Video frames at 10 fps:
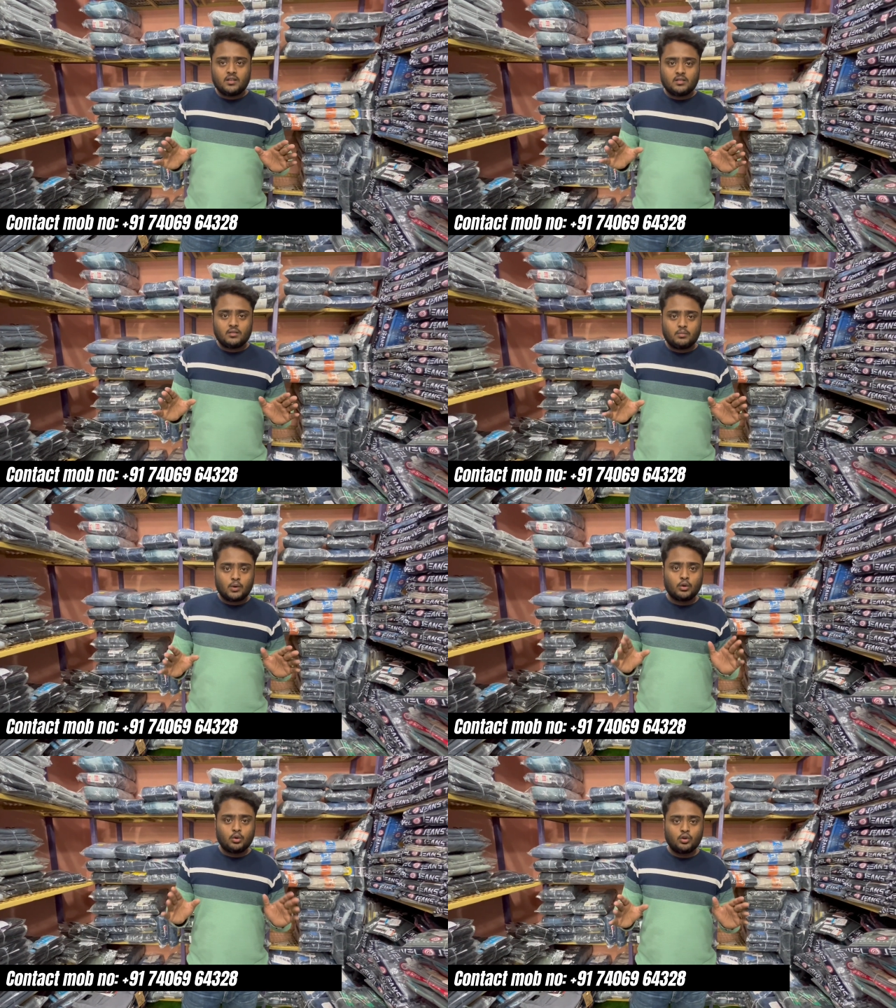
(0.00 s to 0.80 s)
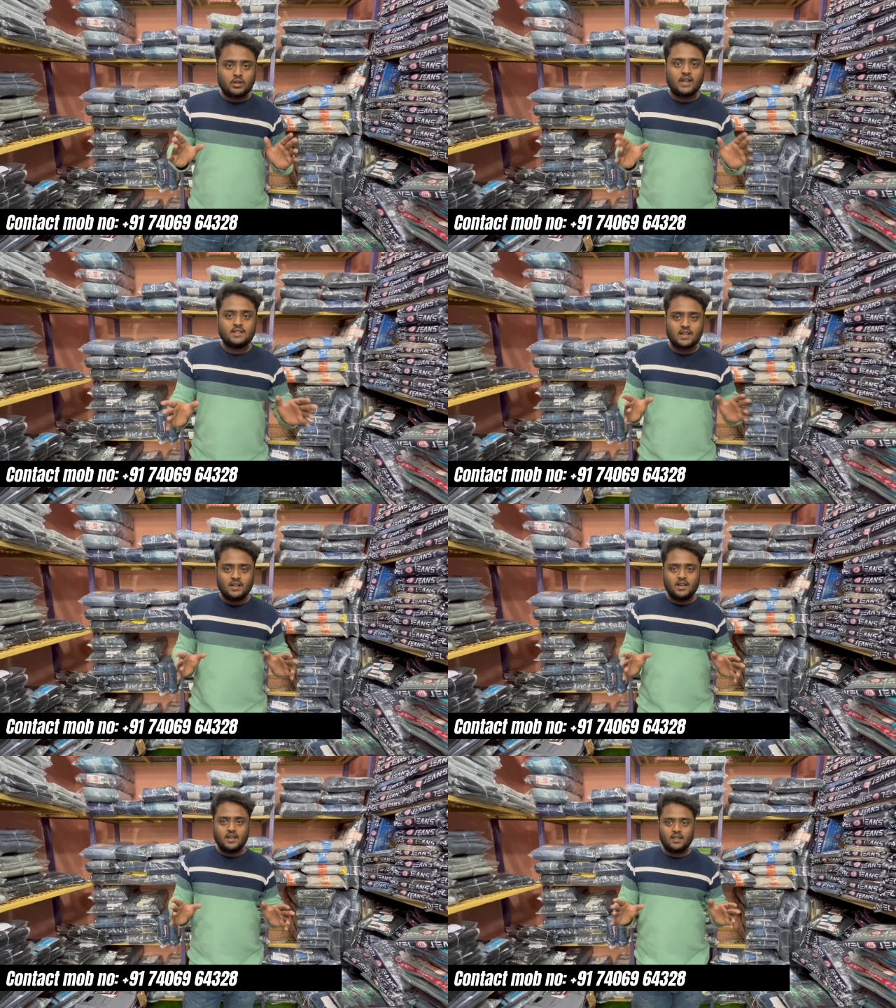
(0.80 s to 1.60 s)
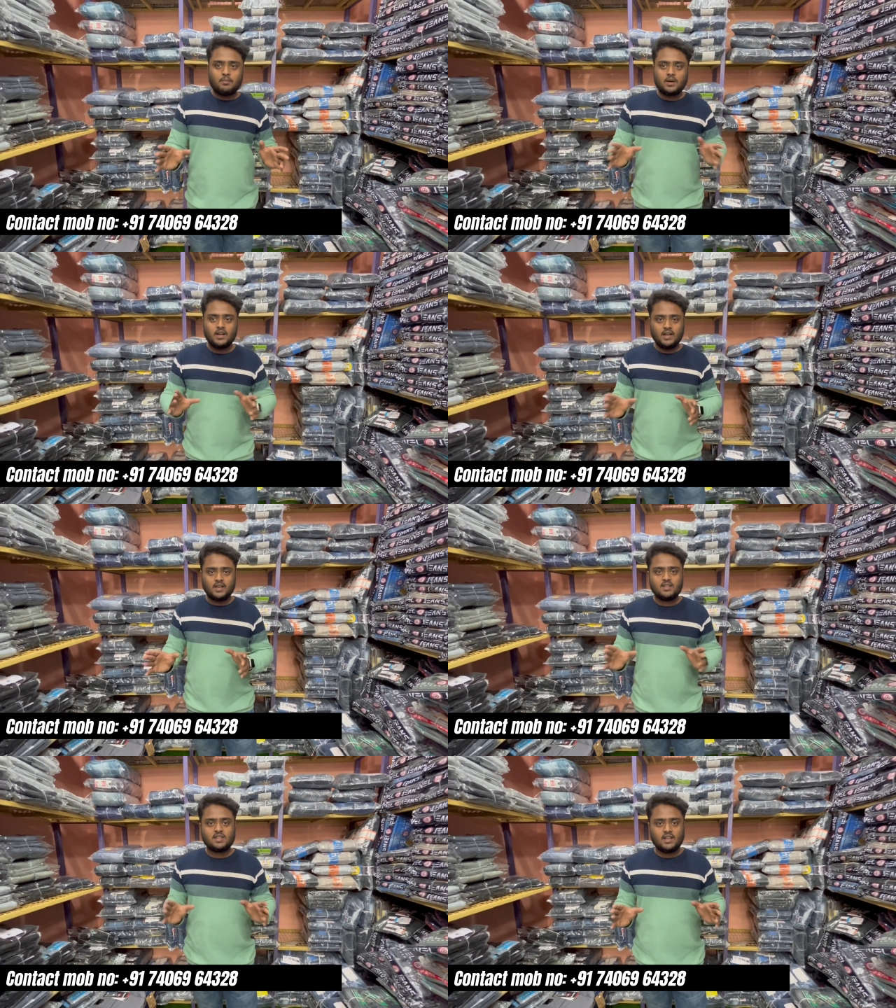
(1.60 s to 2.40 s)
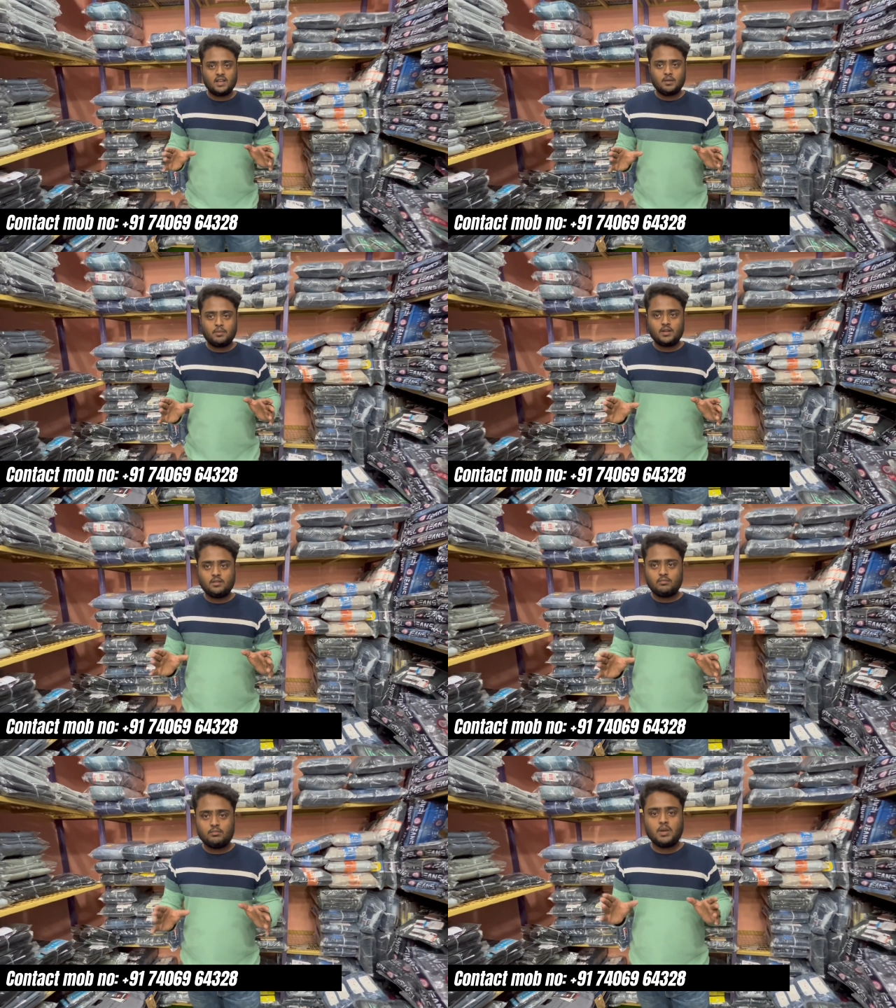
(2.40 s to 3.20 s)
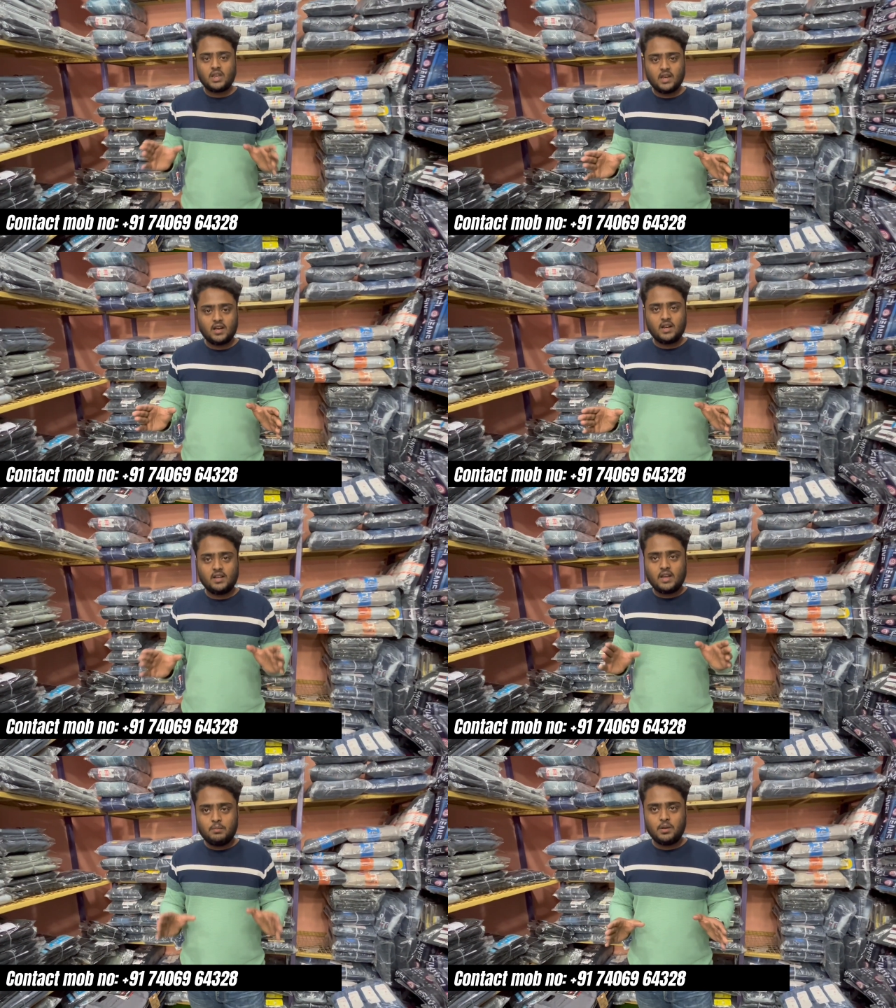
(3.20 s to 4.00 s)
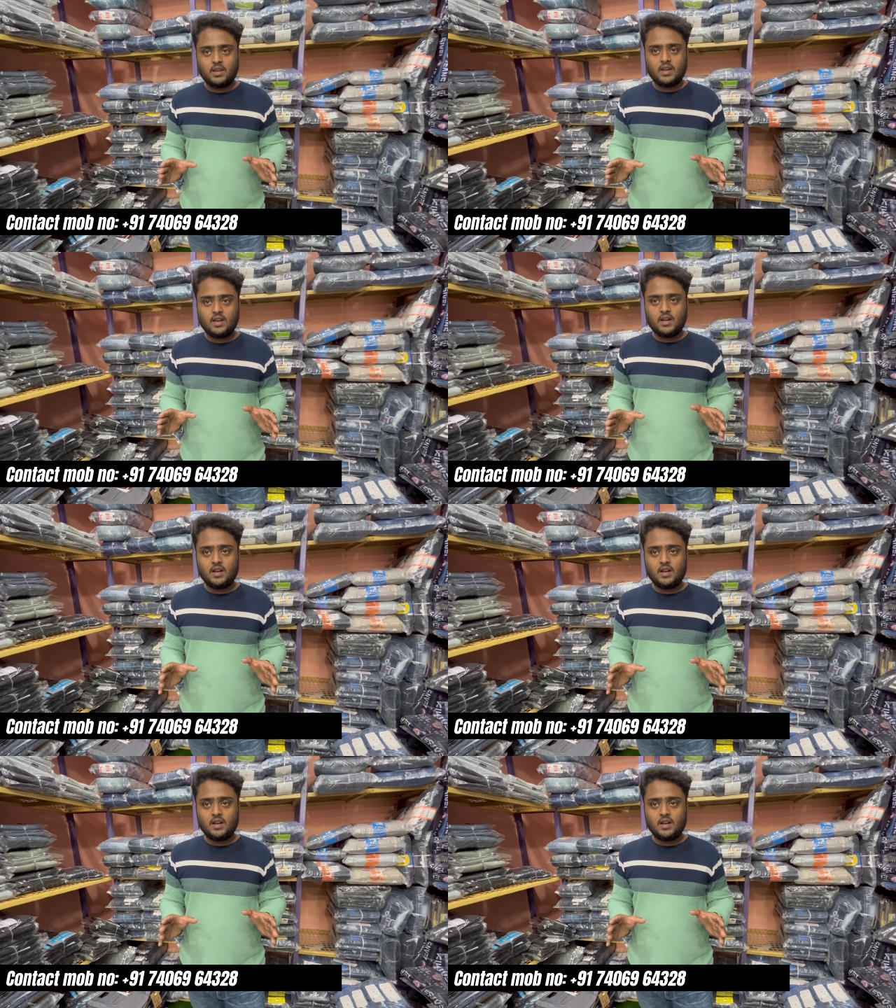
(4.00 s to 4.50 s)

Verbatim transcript: बहुत लोग टेंशन ले लेते माल लेके जाने के बाद बिकेगा नहीं बिकेगा